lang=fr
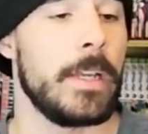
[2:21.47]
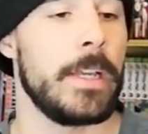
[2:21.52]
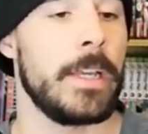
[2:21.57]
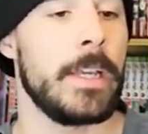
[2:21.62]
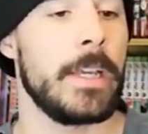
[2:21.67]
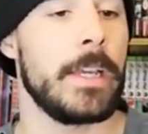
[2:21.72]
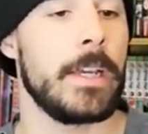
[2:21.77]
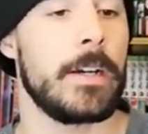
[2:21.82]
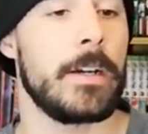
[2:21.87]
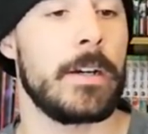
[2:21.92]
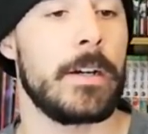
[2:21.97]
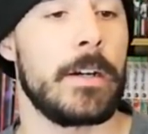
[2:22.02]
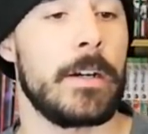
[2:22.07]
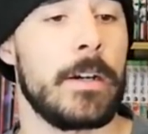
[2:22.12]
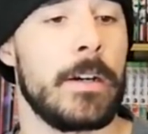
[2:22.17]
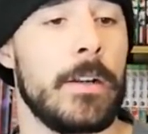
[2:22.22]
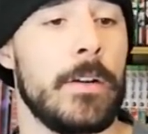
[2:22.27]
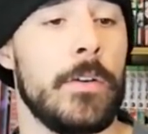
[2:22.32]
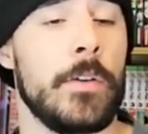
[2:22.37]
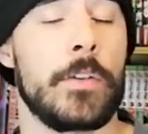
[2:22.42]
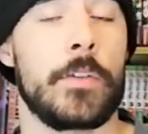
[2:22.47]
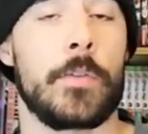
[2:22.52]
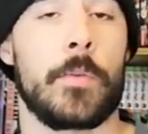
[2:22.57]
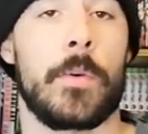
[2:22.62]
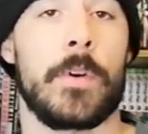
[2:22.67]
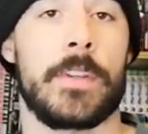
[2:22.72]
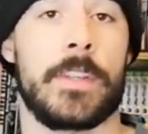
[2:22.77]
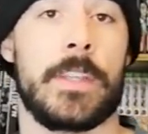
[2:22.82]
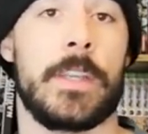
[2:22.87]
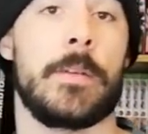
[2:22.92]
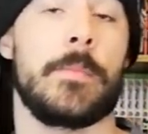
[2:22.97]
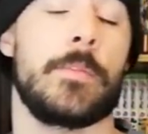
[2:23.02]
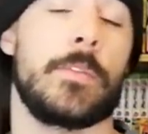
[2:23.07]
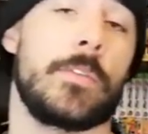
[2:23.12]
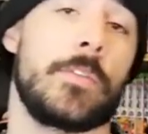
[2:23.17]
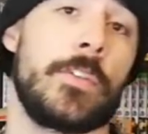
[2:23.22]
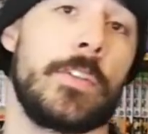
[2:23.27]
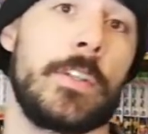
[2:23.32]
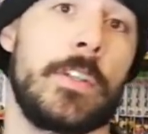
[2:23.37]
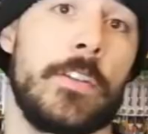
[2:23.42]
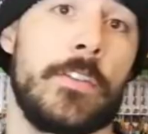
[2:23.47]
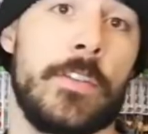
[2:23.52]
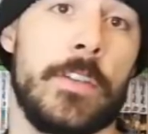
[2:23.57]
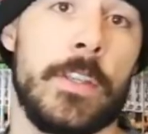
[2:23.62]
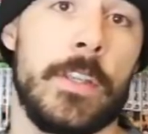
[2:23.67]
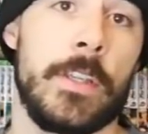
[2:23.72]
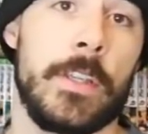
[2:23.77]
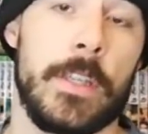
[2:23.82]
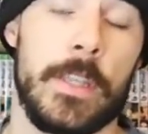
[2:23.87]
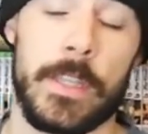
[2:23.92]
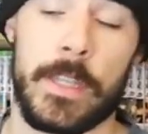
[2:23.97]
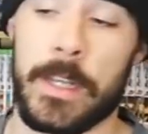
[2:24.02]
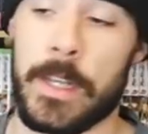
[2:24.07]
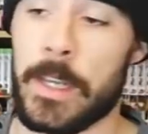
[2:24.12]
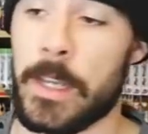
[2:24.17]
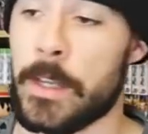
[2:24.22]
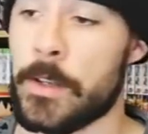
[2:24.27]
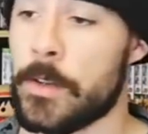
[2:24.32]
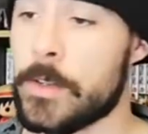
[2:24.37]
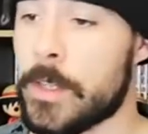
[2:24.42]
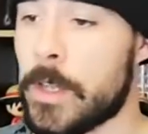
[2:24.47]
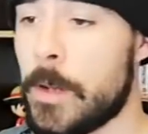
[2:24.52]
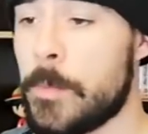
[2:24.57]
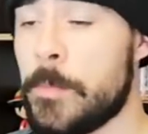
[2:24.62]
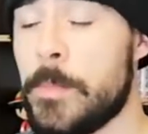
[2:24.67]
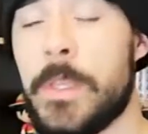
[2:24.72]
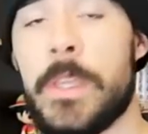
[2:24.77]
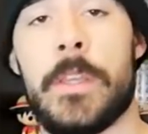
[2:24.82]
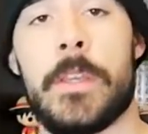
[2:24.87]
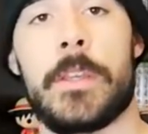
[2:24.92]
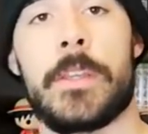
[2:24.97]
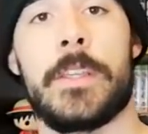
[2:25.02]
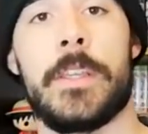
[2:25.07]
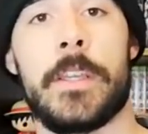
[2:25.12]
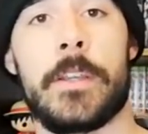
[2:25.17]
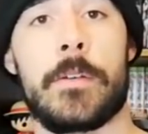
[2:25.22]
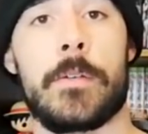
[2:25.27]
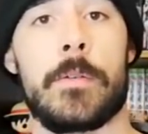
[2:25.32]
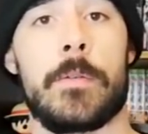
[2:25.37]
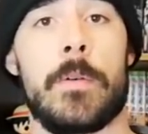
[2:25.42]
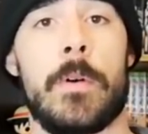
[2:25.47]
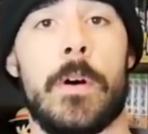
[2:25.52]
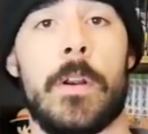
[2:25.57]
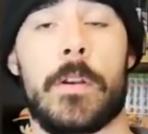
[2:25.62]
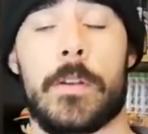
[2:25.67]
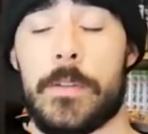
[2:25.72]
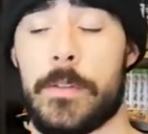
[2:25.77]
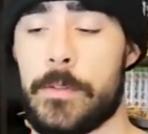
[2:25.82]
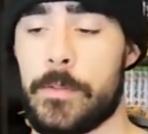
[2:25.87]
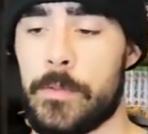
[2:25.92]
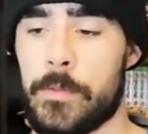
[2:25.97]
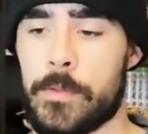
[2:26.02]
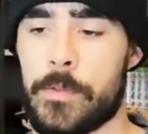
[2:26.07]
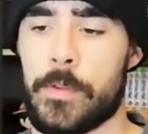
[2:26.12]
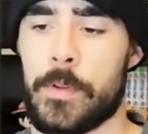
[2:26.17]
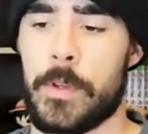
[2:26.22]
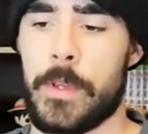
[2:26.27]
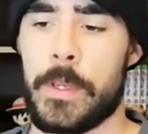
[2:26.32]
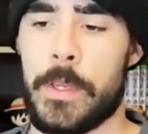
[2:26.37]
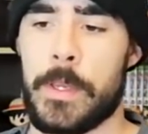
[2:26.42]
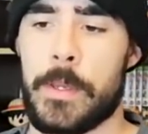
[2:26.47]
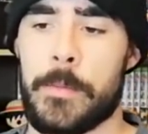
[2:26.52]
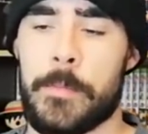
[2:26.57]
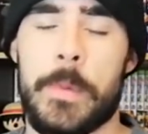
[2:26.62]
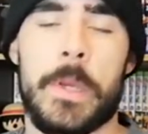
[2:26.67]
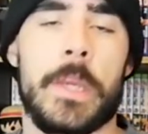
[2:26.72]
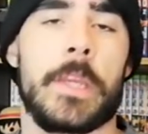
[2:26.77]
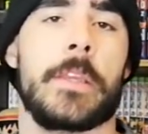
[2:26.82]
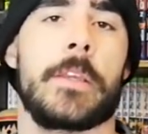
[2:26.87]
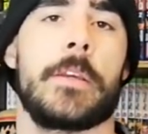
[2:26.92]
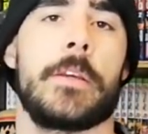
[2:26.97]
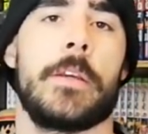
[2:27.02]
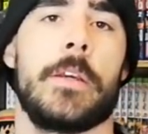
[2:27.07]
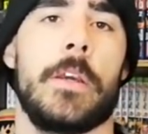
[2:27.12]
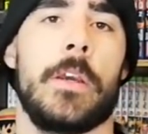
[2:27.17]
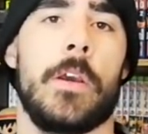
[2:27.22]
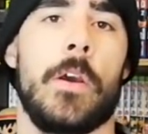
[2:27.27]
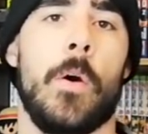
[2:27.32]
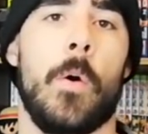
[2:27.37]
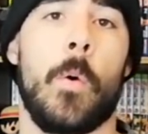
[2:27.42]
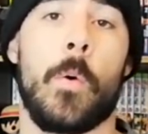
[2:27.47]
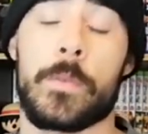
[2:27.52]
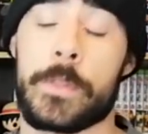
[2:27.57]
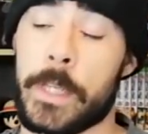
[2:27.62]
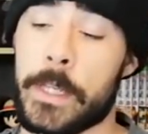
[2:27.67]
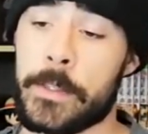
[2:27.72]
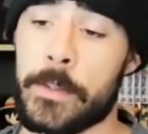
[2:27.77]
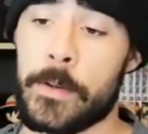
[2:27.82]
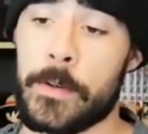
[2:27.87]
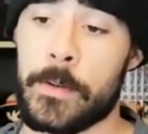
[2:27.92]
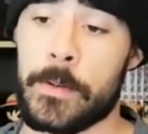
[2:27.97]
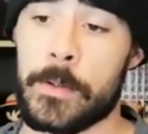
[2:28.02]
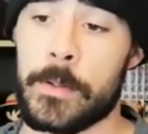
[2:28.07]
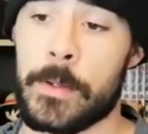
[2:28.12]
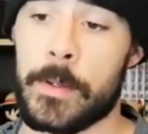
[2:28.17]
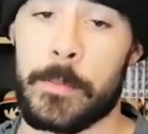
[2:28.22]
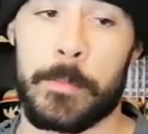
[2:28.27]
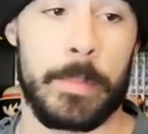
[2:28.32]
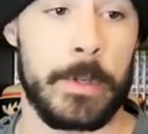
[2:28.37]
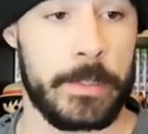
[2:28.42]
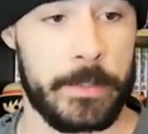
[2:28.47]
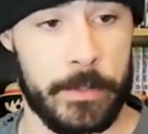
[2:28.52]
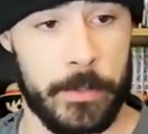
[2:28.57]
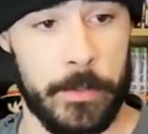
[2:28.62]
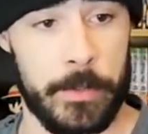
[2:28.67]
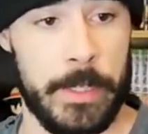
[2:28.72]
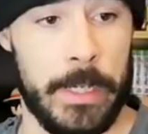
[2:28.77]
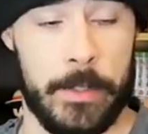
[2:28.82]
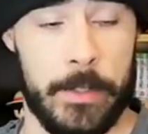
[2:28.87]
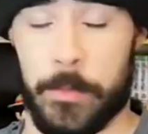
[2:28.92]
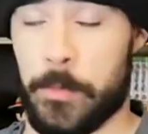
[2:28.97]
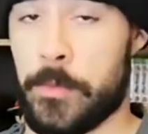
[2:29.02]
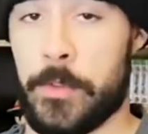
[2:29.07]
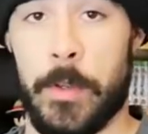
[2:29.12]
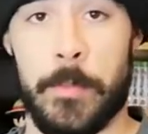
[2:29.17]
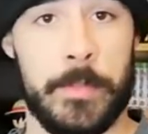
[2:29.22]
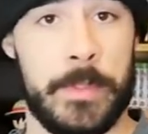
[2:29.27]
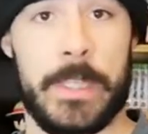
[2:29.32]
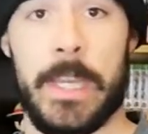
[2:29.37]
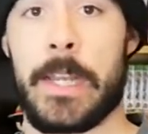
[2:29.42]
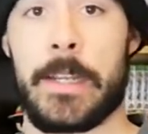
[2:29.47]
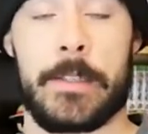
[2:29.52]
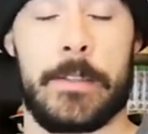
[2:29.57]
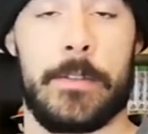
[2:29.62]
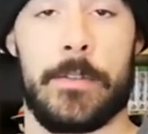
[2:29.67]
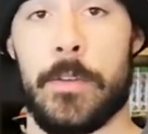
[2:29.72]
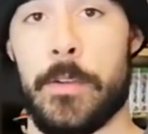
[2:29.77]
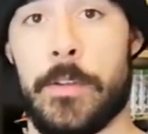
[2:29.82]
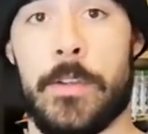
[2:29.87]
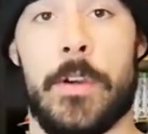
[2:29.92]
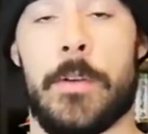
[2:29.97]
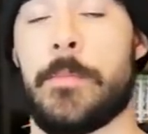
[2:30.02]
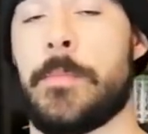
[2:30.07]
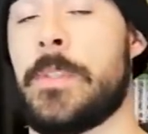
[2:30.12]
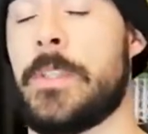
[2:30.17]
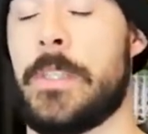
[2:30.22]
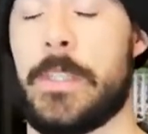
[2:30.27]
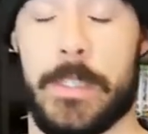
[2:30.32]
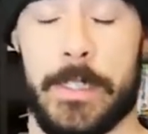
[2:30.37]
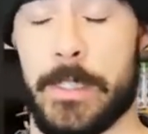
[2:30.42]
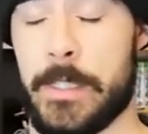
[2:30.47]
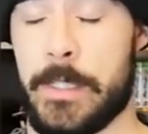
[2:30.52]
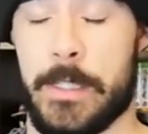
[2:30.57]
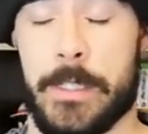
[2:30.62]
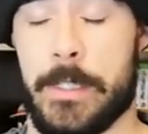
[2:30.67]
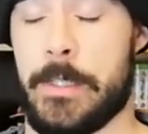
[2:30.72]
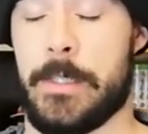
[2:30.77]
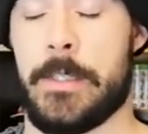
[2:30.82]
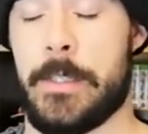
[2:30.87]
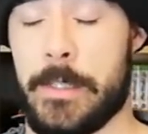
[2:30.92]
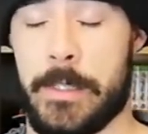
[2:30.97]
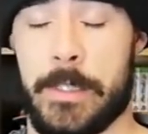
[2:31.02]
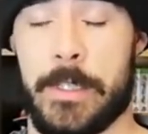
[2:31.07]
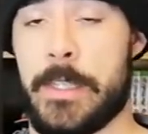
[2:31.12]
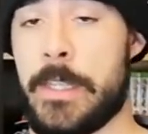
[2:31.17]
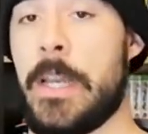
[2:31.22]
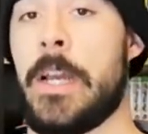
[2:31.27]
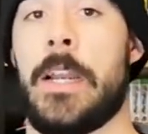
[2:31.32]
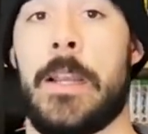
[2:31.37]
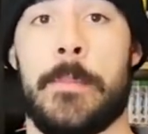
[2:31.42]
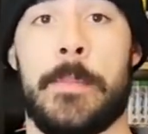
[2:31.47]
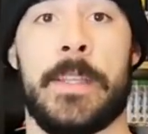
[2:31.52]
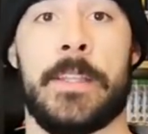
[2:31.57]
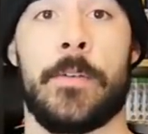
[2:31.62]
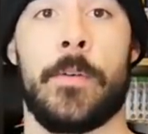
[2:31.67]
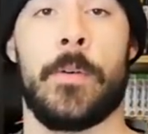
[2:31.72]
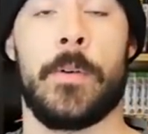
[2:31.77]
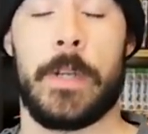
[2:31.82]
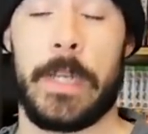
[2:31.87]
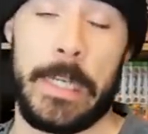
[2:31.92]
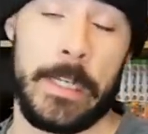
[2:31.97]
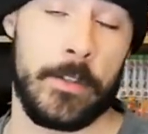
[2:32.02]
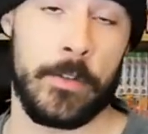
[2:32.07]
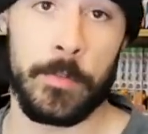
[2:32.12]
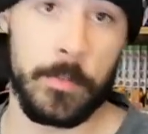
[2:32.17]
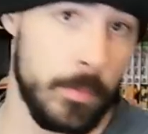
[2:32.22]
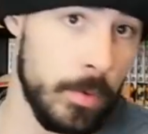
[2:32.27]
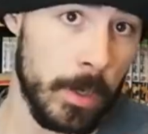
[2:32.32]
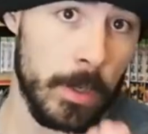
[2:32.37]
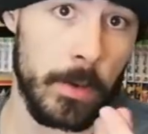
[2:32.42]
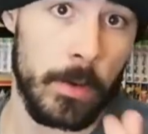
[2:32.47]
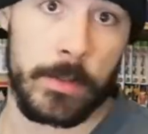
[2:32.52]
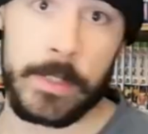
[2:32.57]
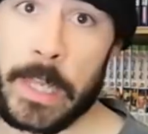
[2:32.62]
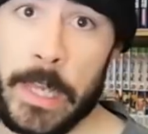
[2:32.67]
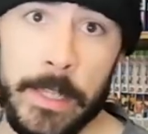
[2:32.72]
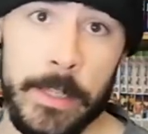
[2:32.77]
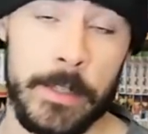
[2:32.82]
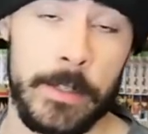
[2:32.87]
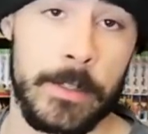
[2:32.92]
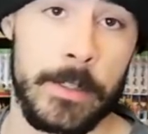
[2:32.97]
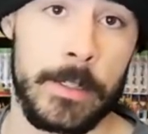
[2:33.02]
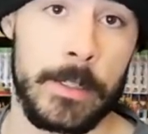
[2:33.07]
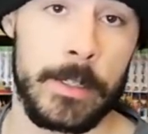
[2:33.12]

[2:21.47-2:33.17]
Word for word: Et euh, le troisième euh, Shikishi, il est à notre ami Geeko World. Donc, mec, on t'attend. Parce qu'il y a ton tome 4 de Gum qui est à la maison et tu me dois de l'oseille.